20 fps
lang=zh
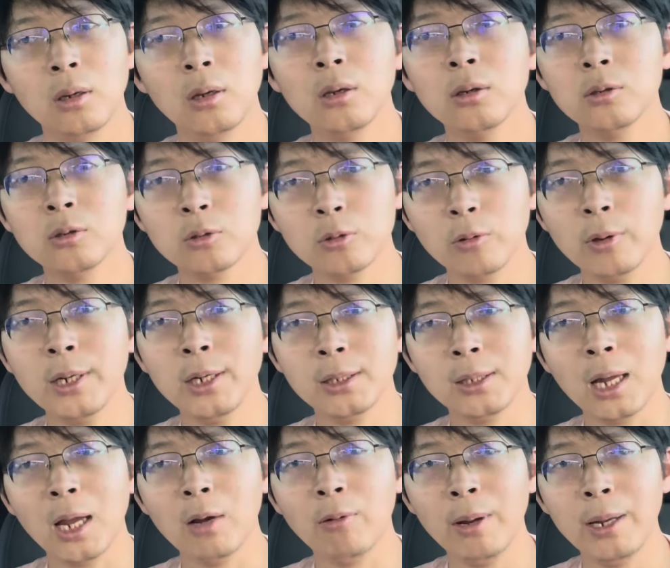所以，
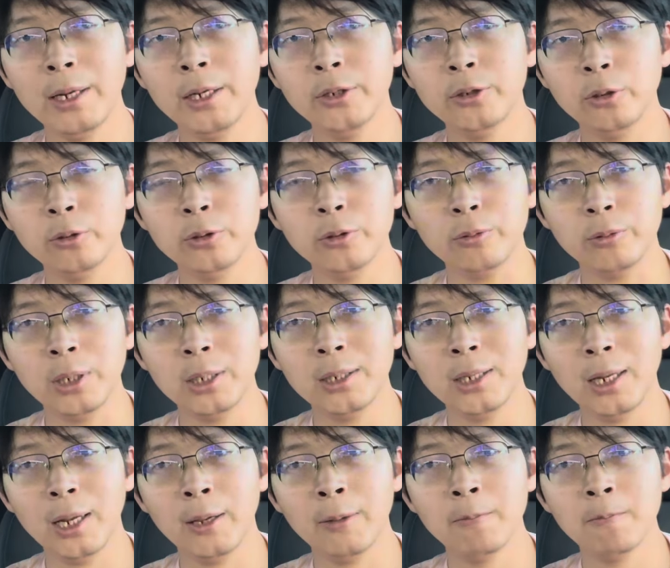台湾一九九零
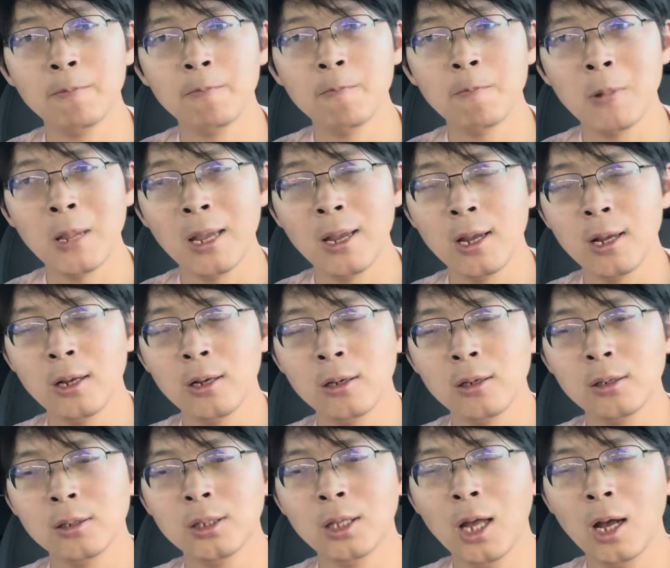年，
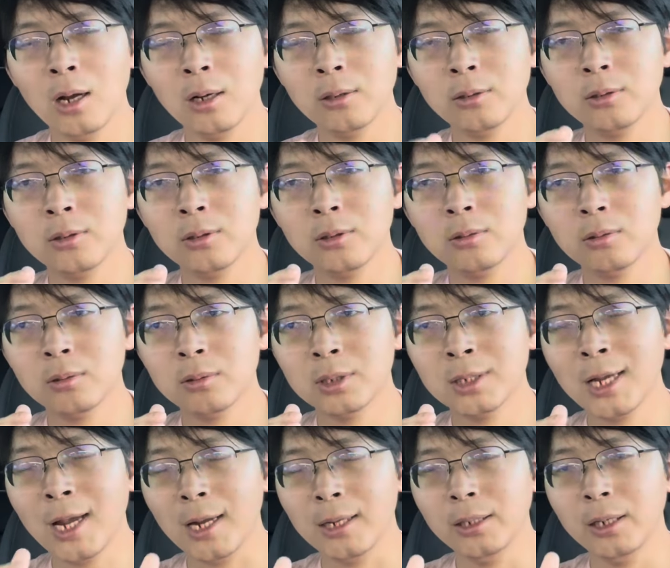当
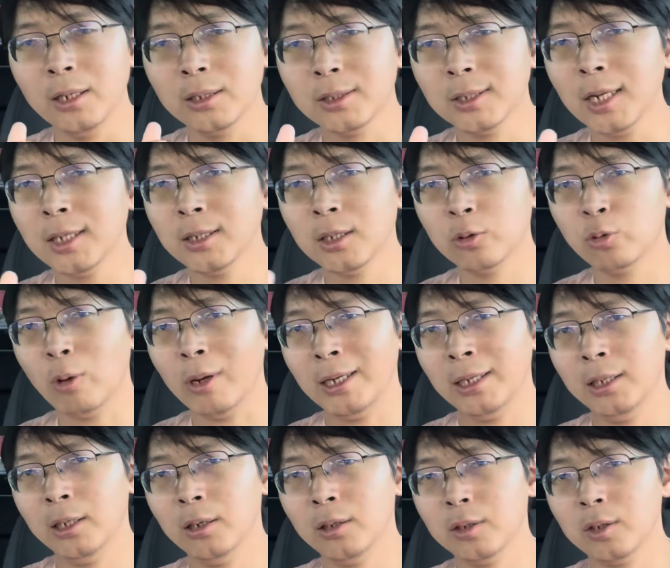产业再次转
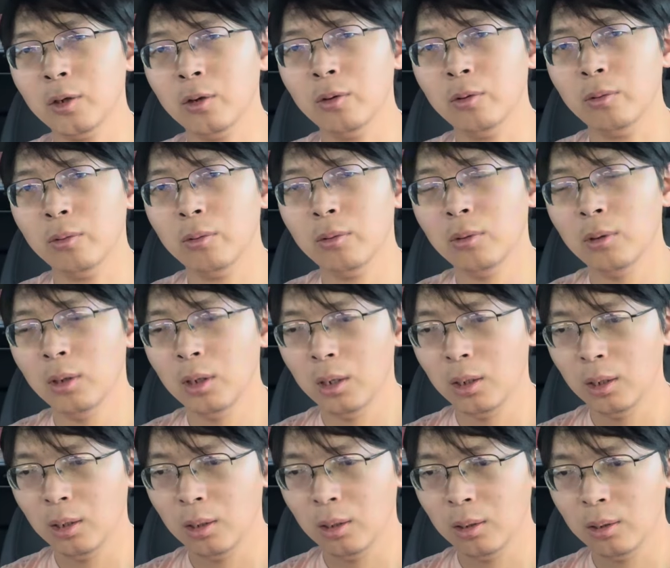移的时候，
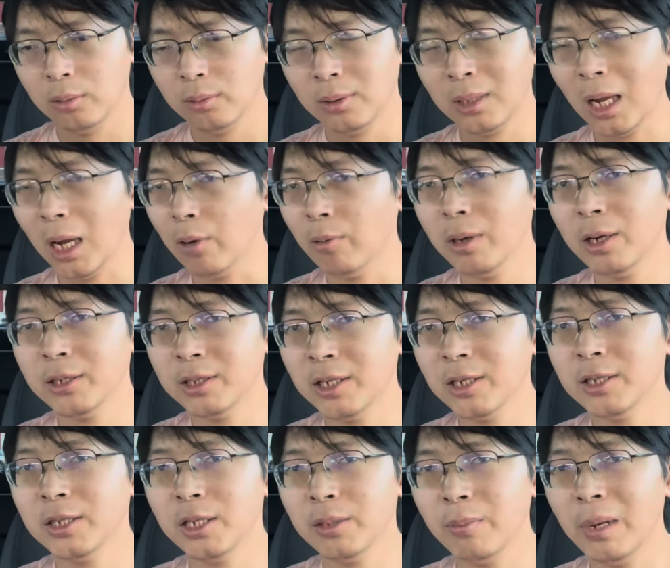台湾的
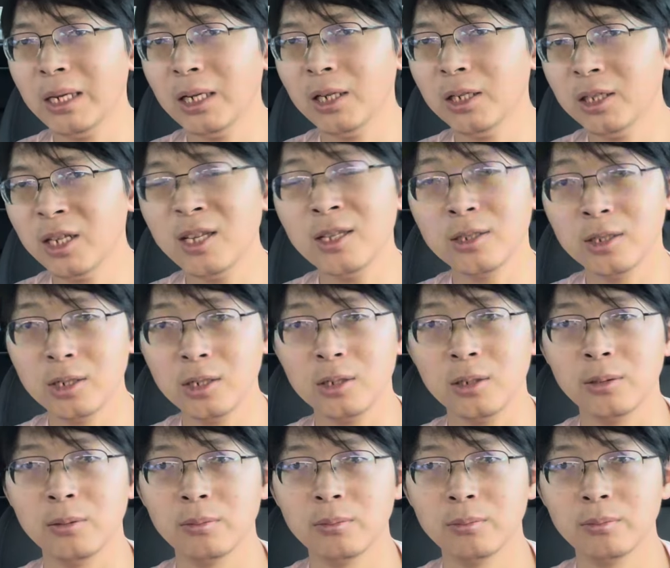经济面临停滞。
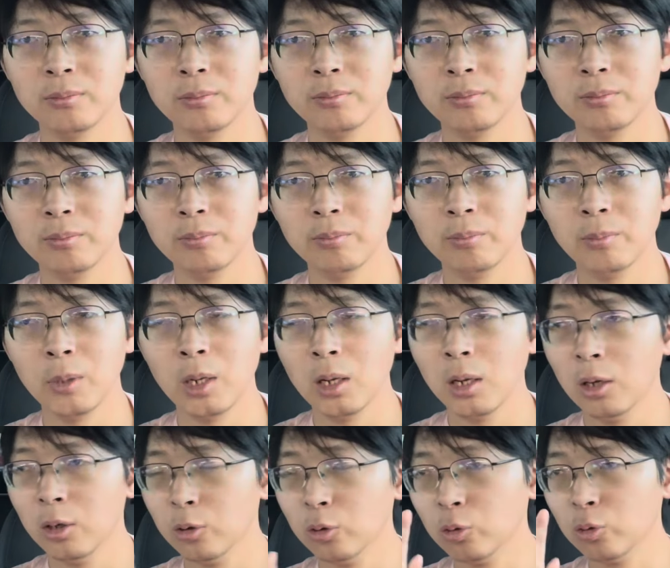
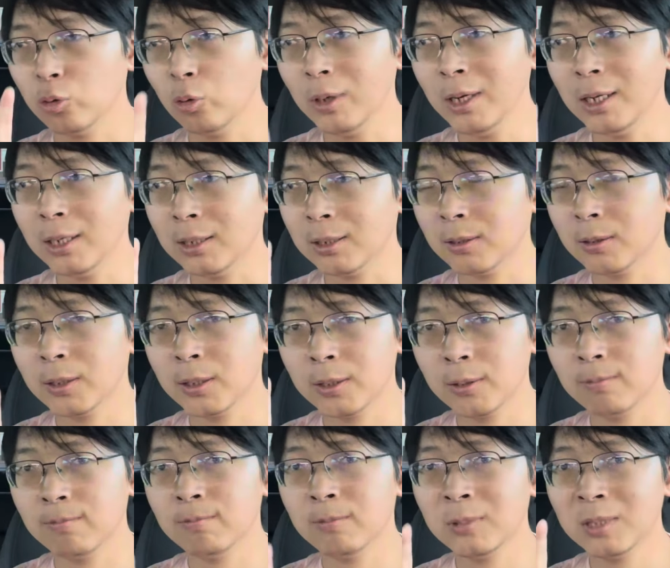所以
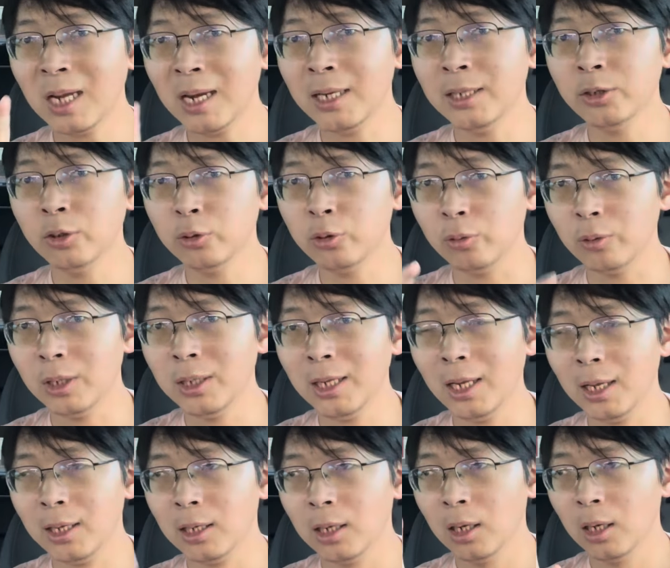在一九九零年。